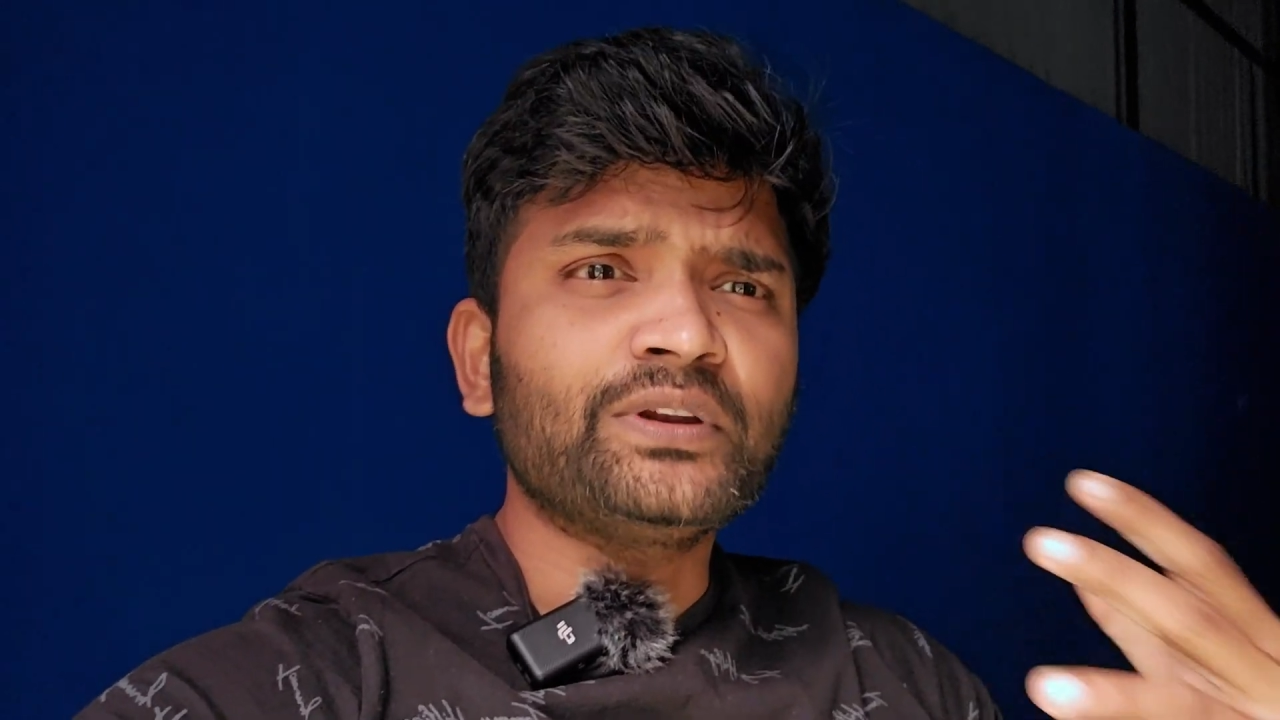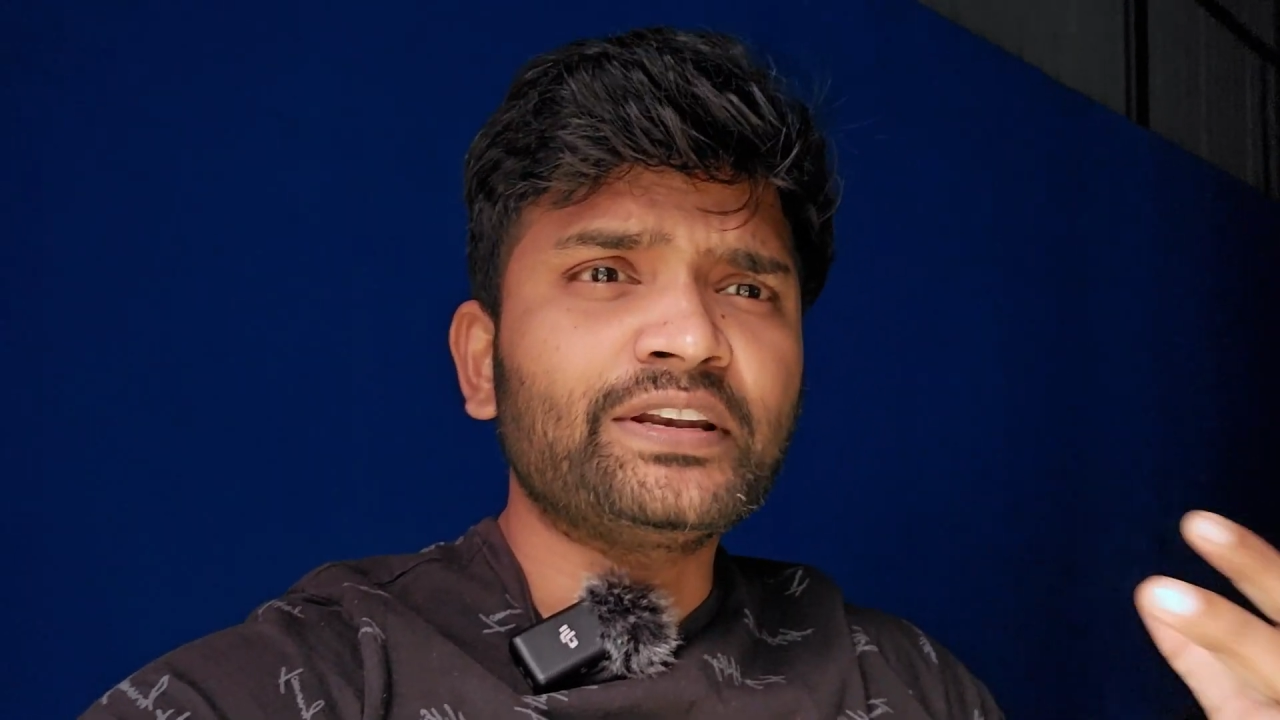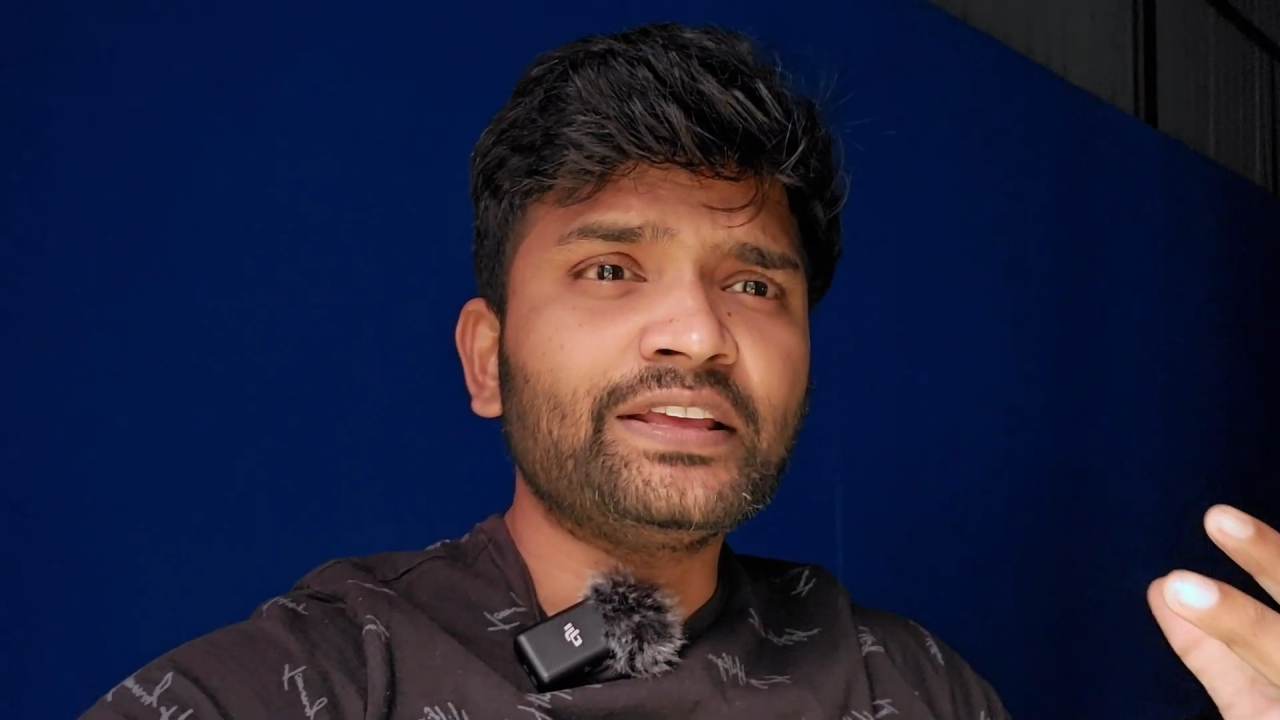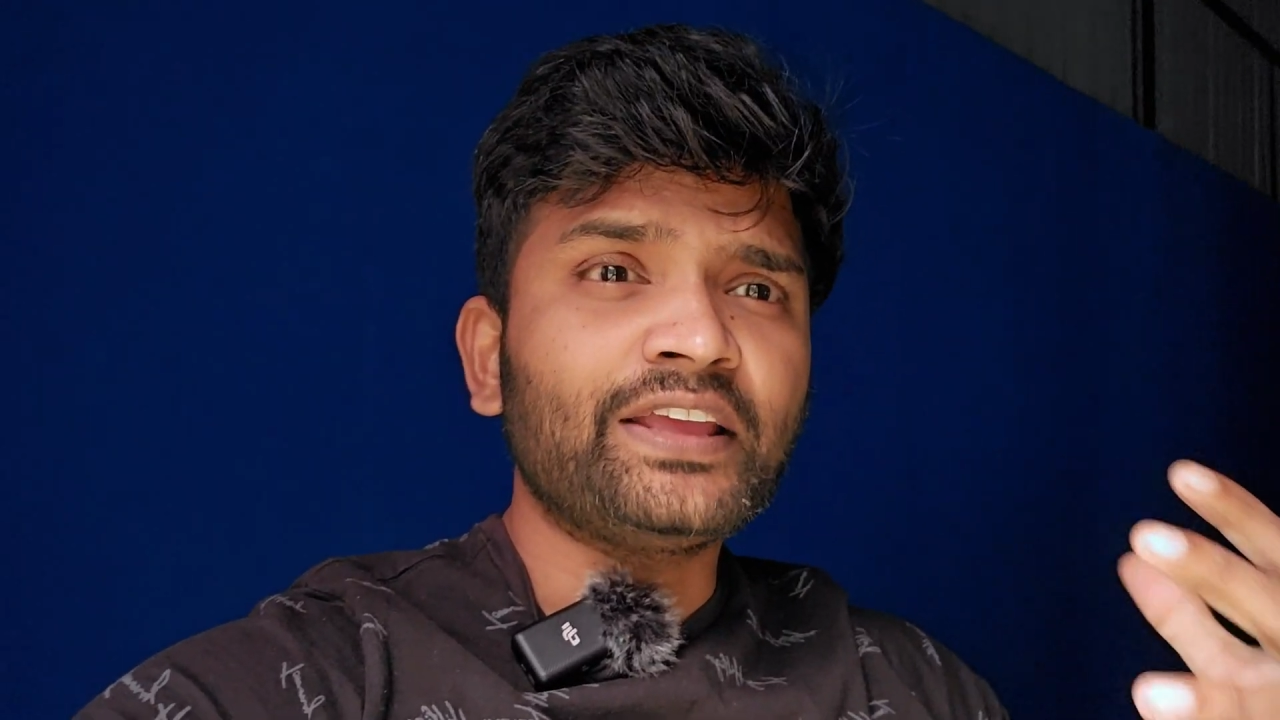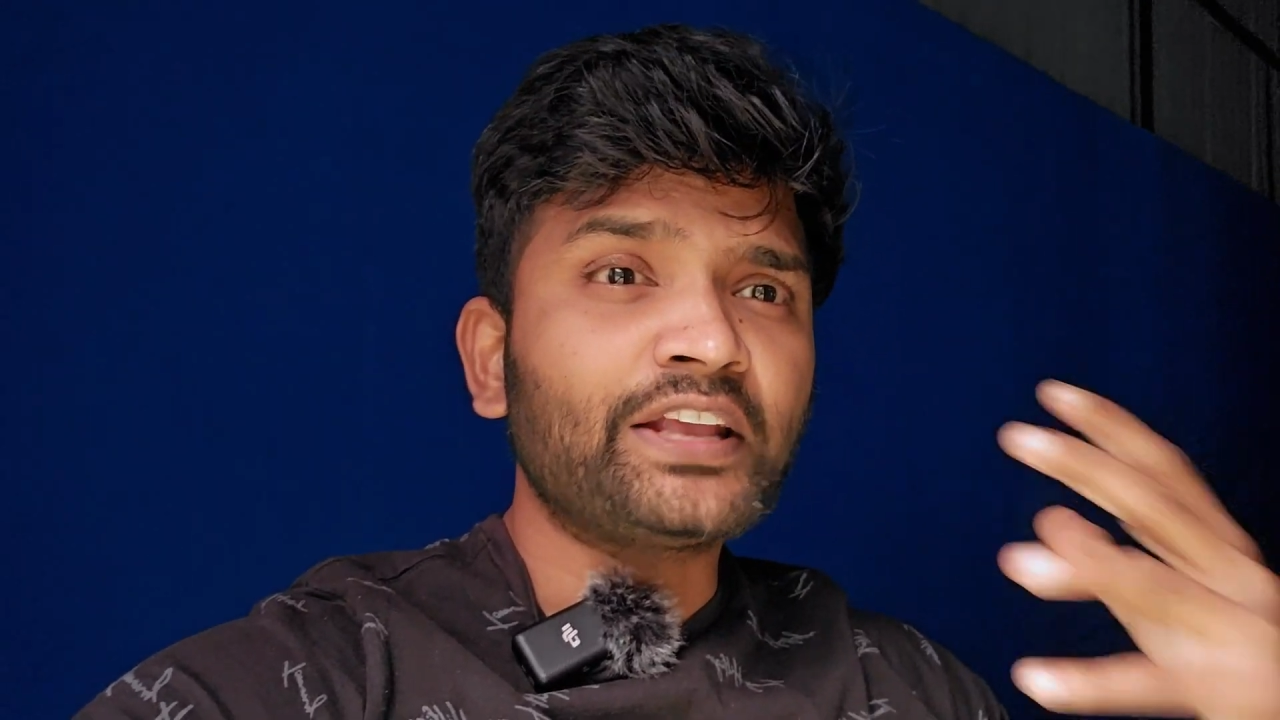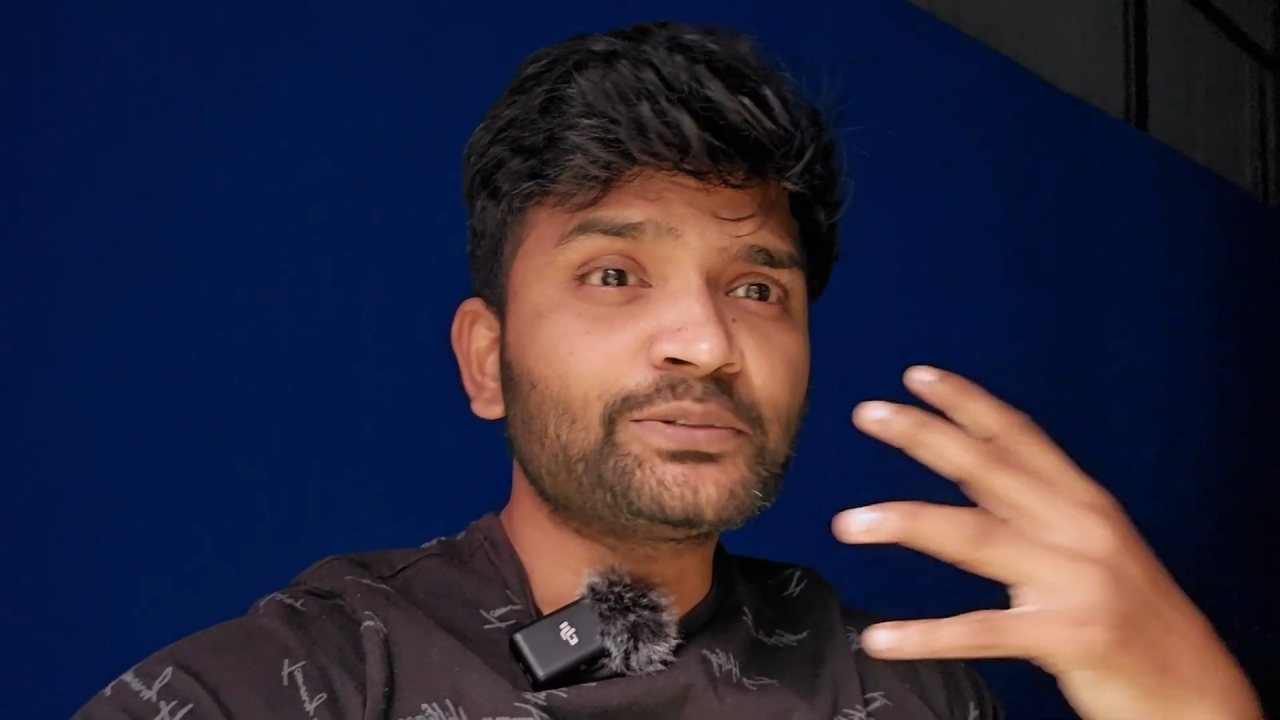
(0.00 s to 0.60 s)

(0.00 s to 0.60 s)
சொல்லிட்டு